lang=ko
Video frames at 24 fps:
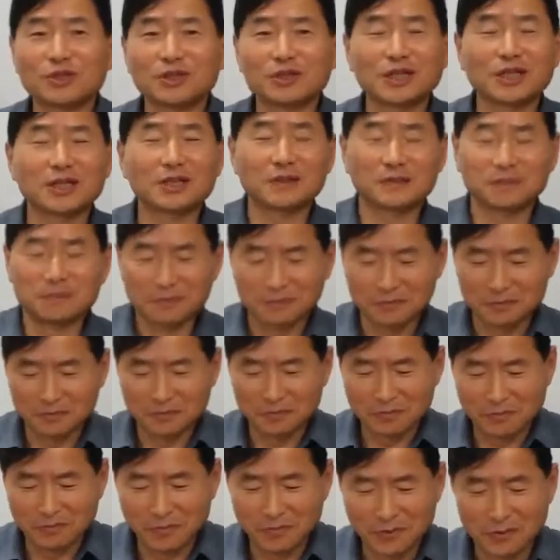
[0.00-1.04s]
그냥
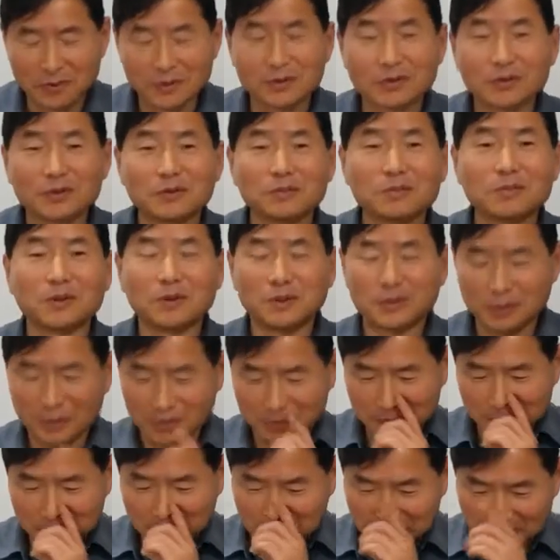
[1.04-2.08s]
뭐
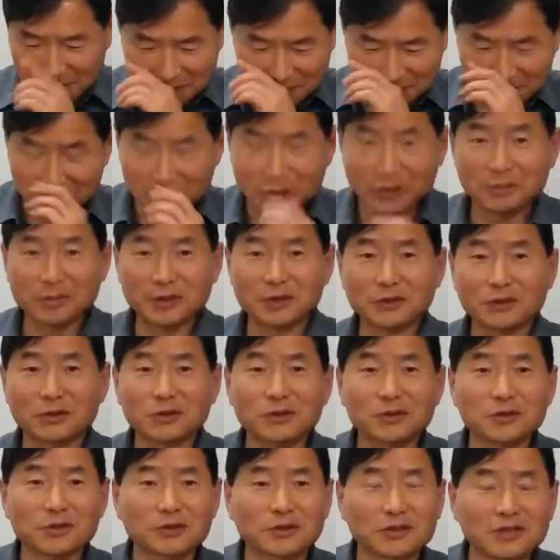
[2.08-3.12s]
절벽에
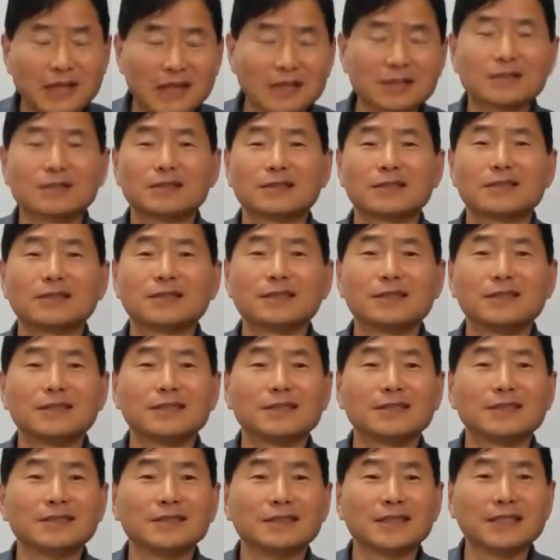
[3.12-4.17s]
떨어져서 딱 정신이
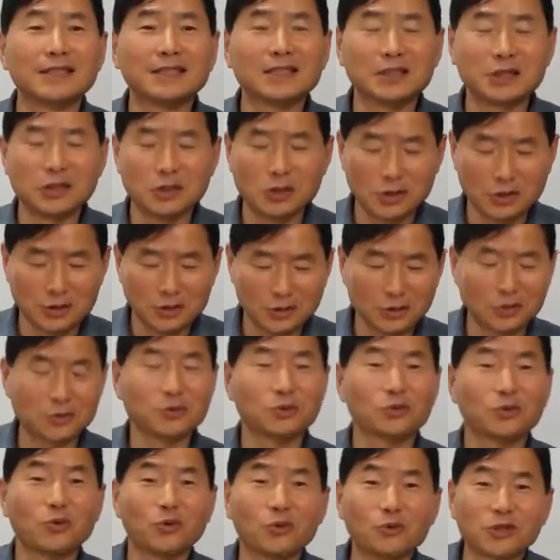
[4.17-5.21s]
이러는데 어느
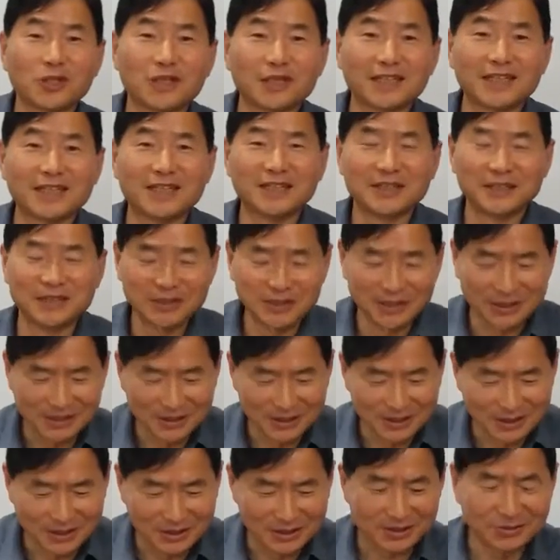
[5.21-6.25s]
도사가
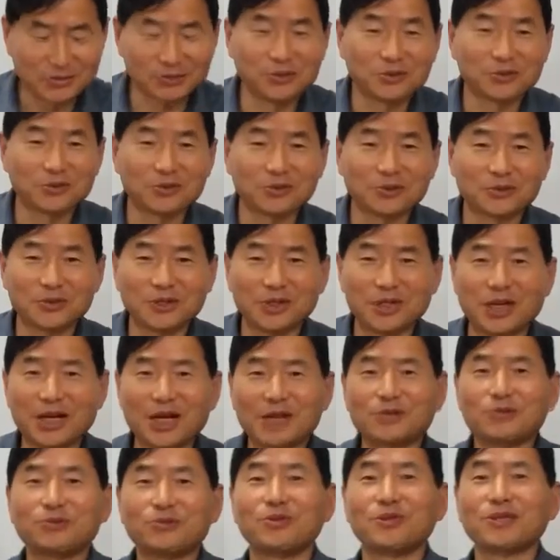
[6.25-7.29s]
그 주인공을
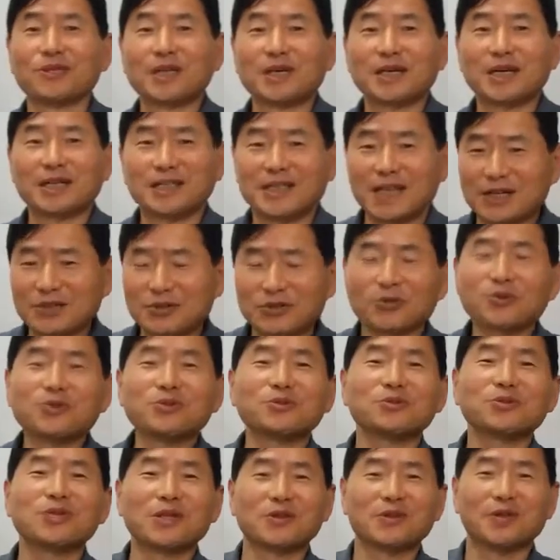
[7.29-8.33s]
딱 구해다가 약초로
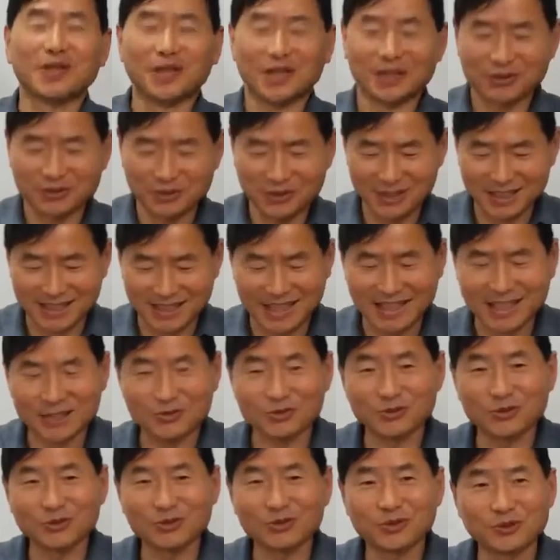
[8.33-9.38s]
구해와가지고 딱
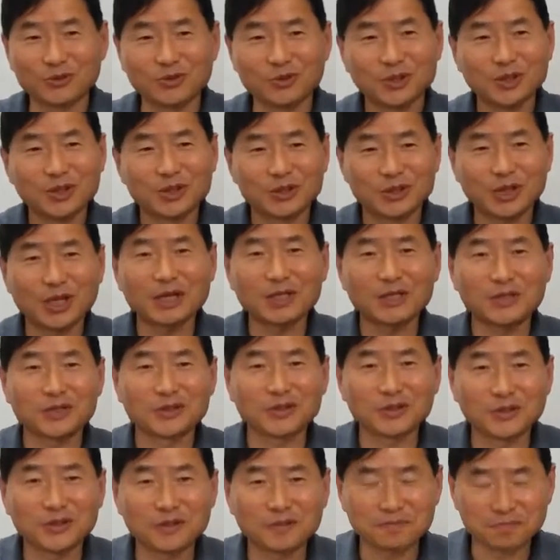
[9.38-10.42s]
주인공을
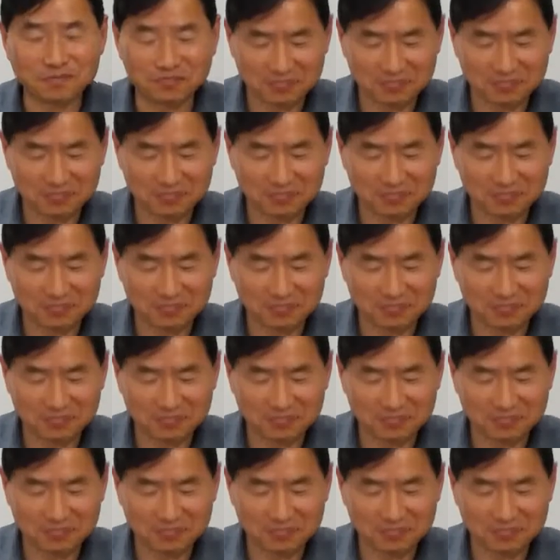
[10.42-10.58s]
살리죠.